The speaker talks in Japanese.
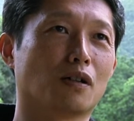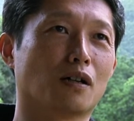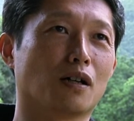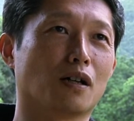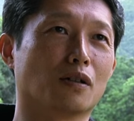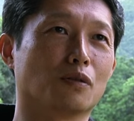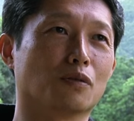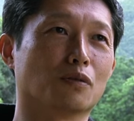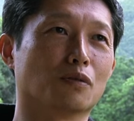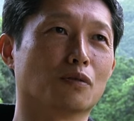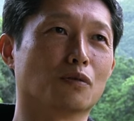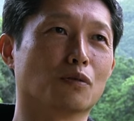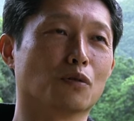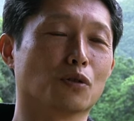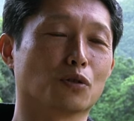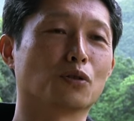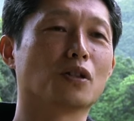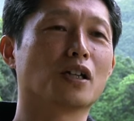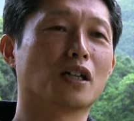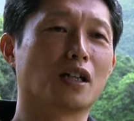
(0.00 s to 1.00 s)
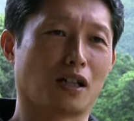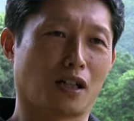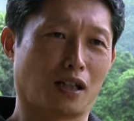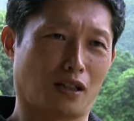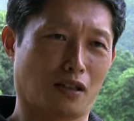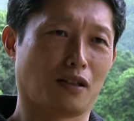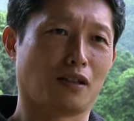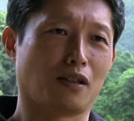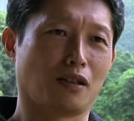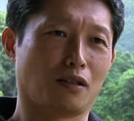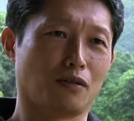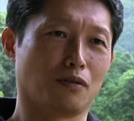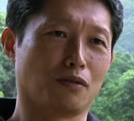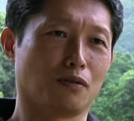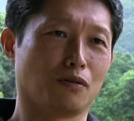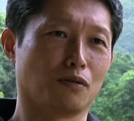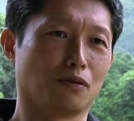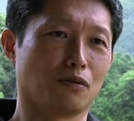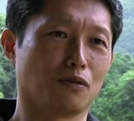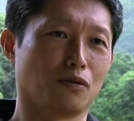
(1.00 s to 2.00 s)
なあの恐れからって
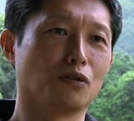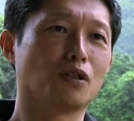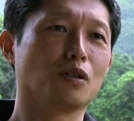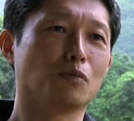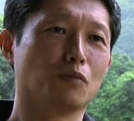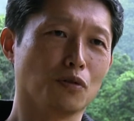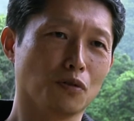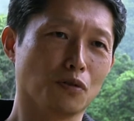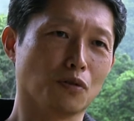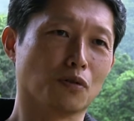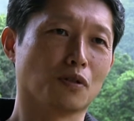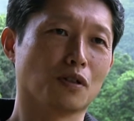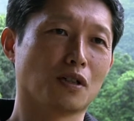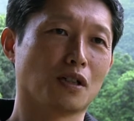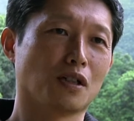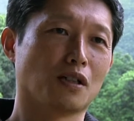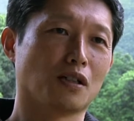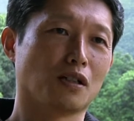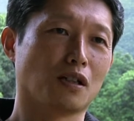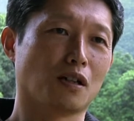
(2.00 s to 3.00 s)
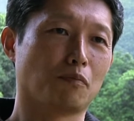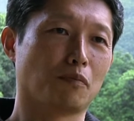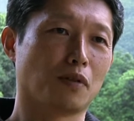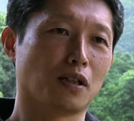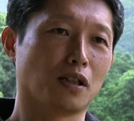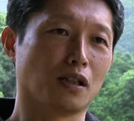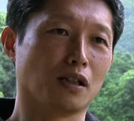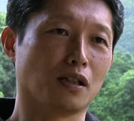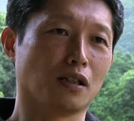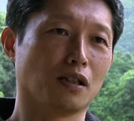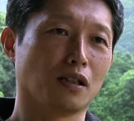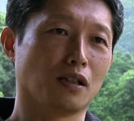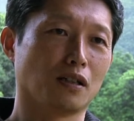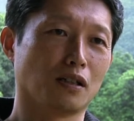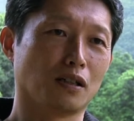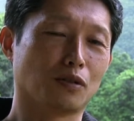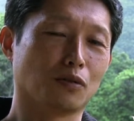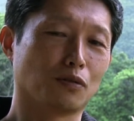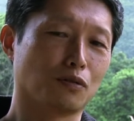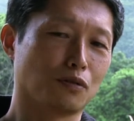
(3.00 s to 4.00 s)
いうよりもやっぱり、
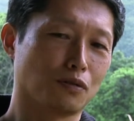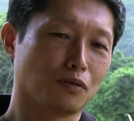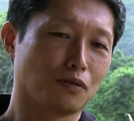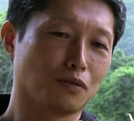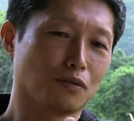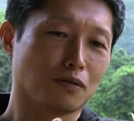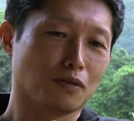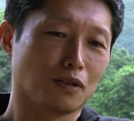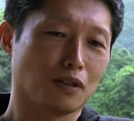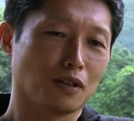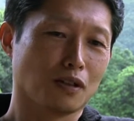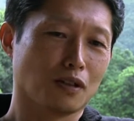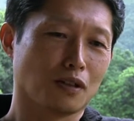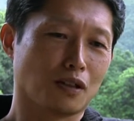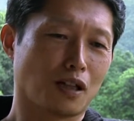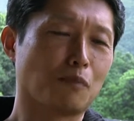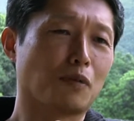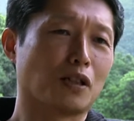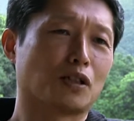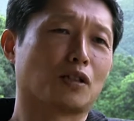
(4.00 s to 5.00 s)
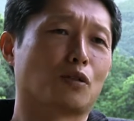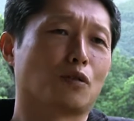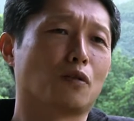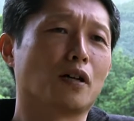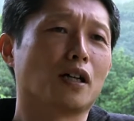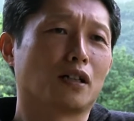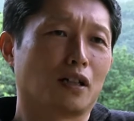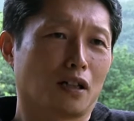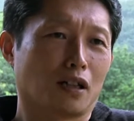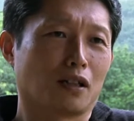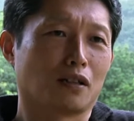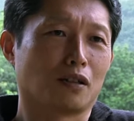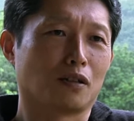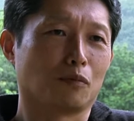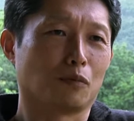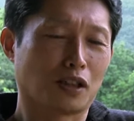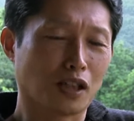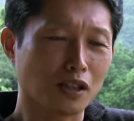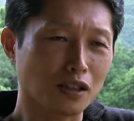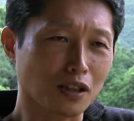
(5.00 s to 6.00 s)
ね、そういう原発は怖いから、
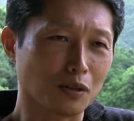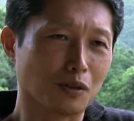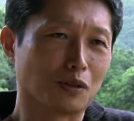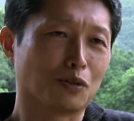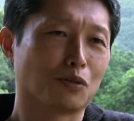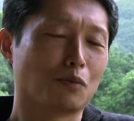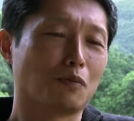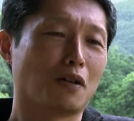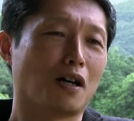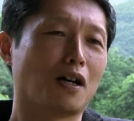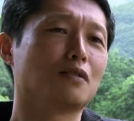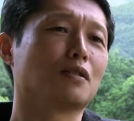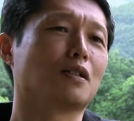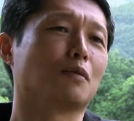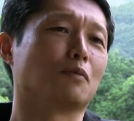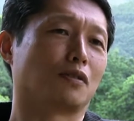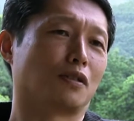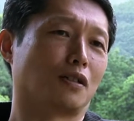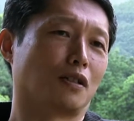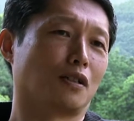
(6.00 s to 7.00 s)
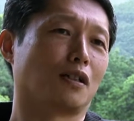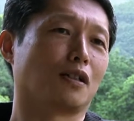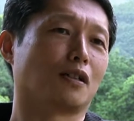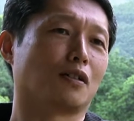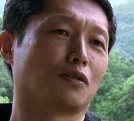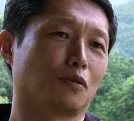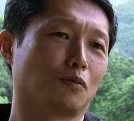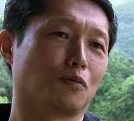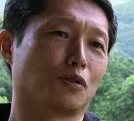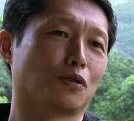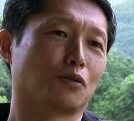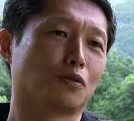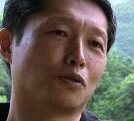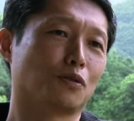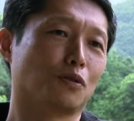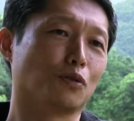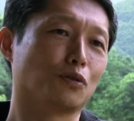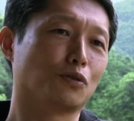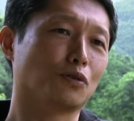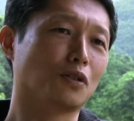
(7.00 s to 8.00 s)
まあ、確かにそれもあるかもしれないけどもそうい
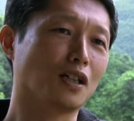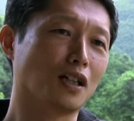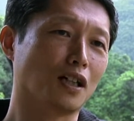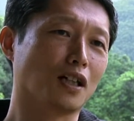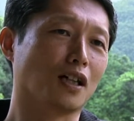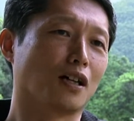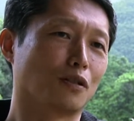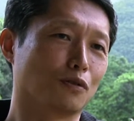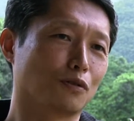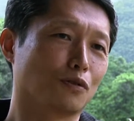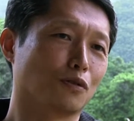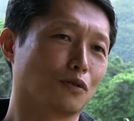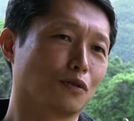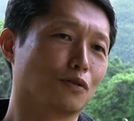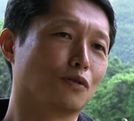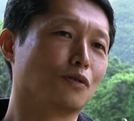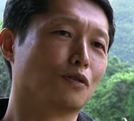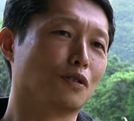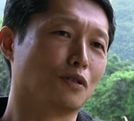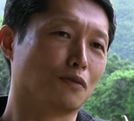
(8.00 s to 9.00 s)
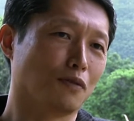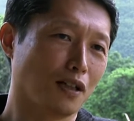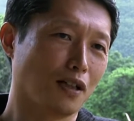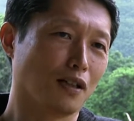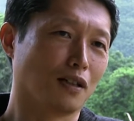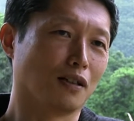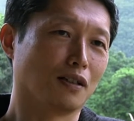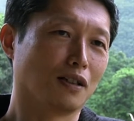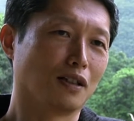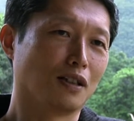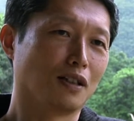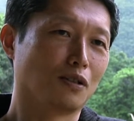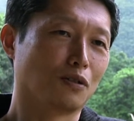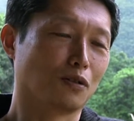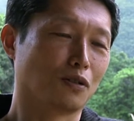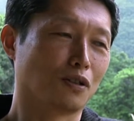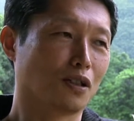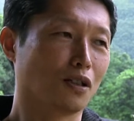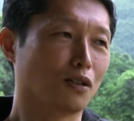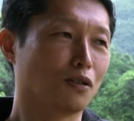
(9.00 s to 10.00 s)
う恐れからやるというよりは
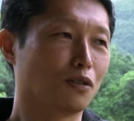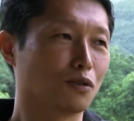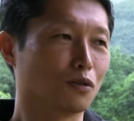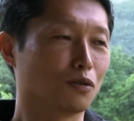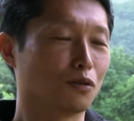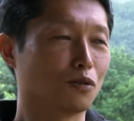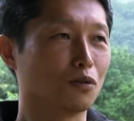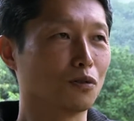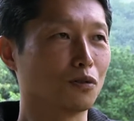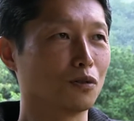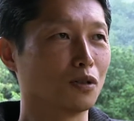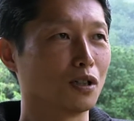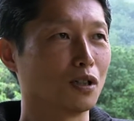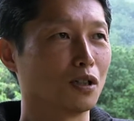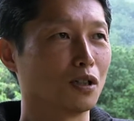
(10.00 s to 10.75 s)
どっちかっていうと